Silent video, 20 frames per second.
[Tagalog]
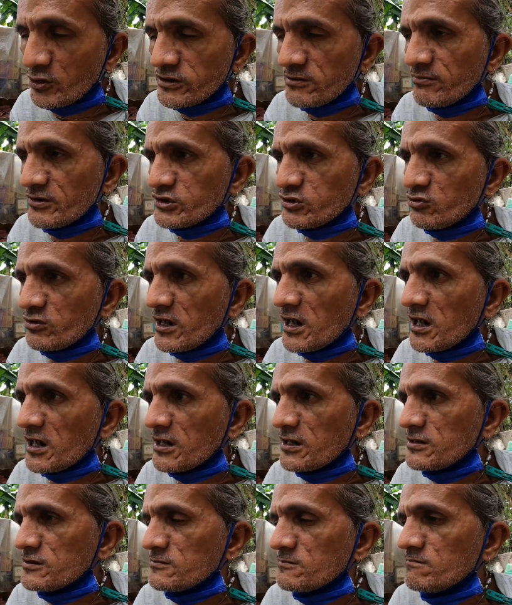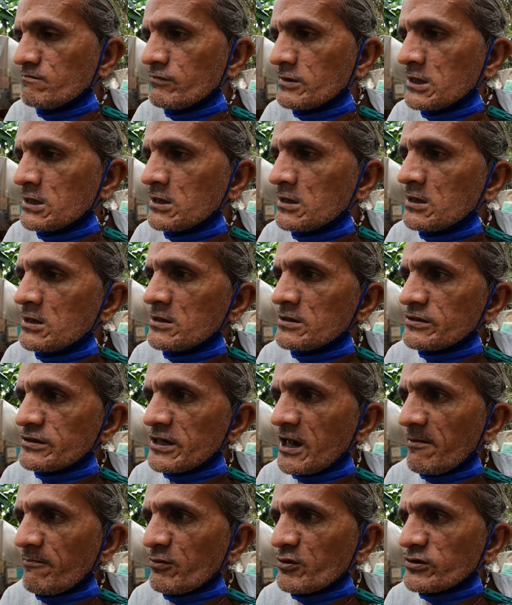po ako sa basurahan. Mm.
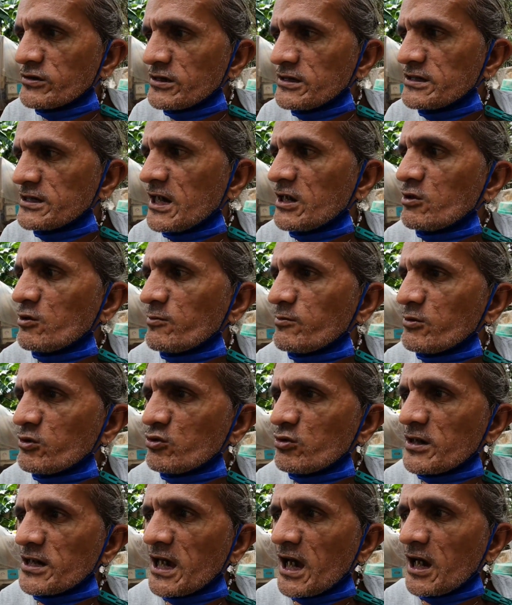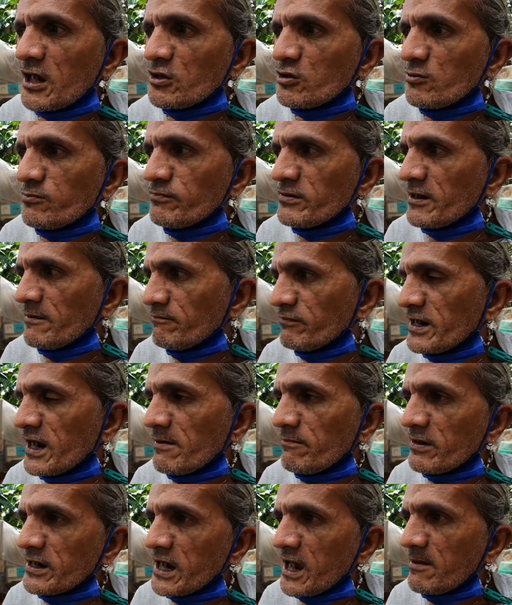Tapos inalok po yung kalakal ko, pin,
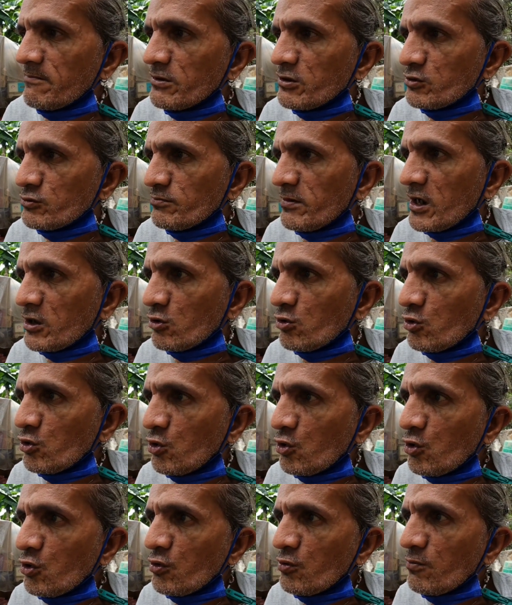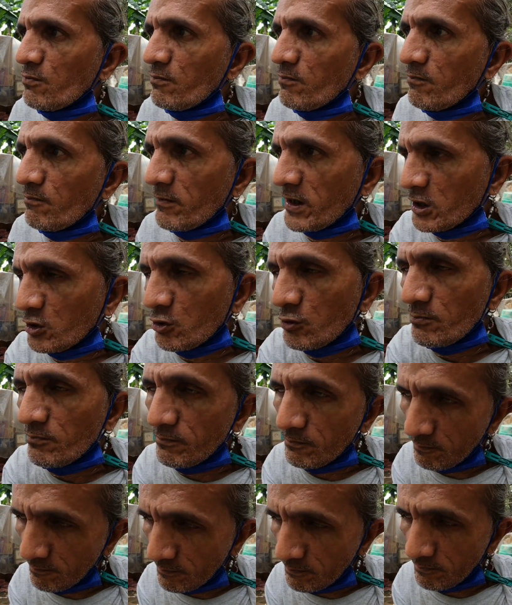pinaparami ko bago ko bago
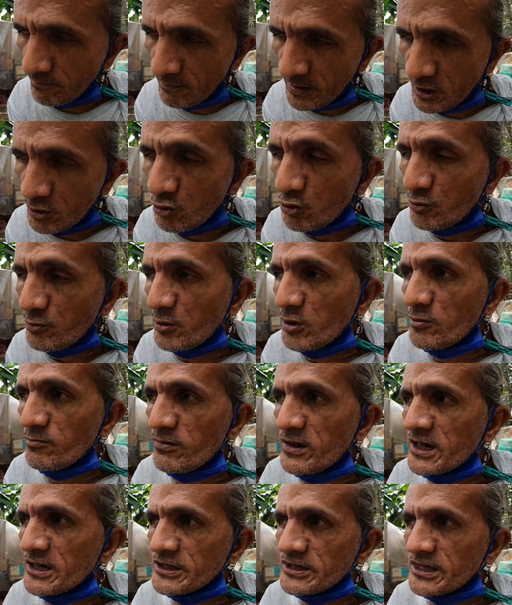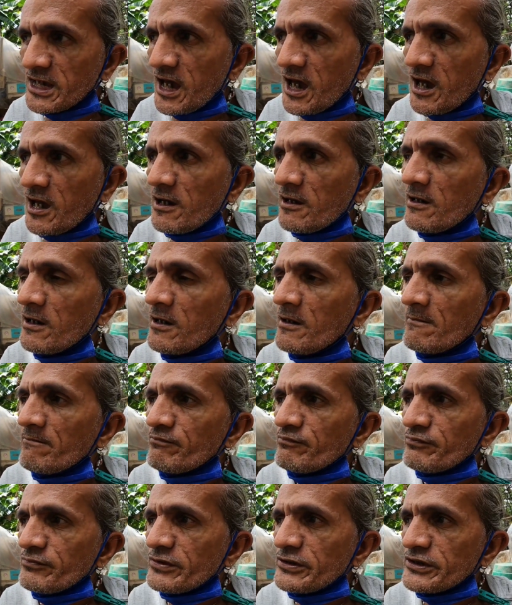bago ko ibenta. Uh.
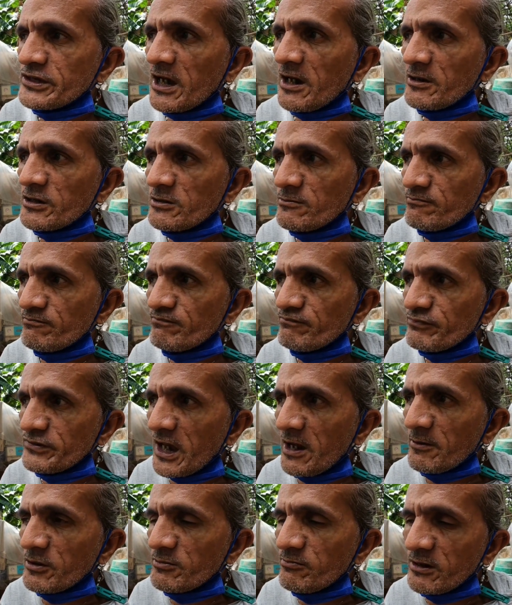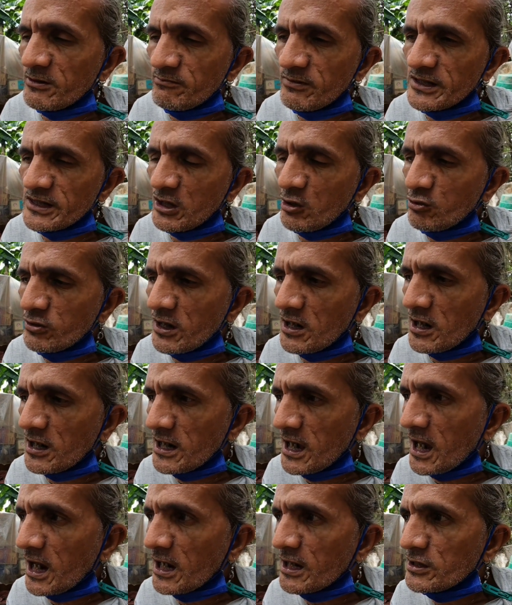Tapos tapos pagbenta ko ng
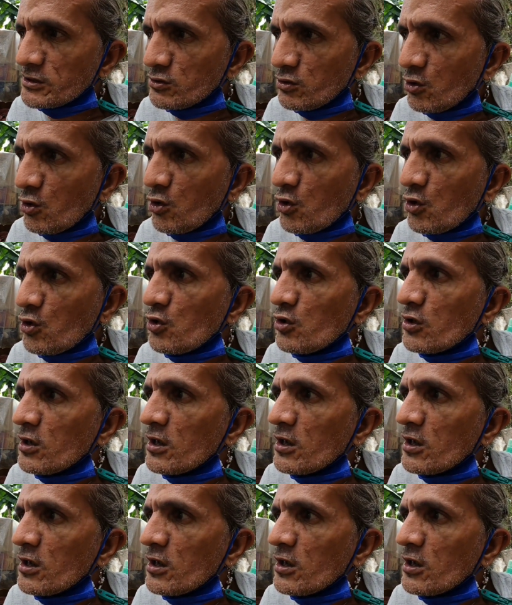kalakal ko,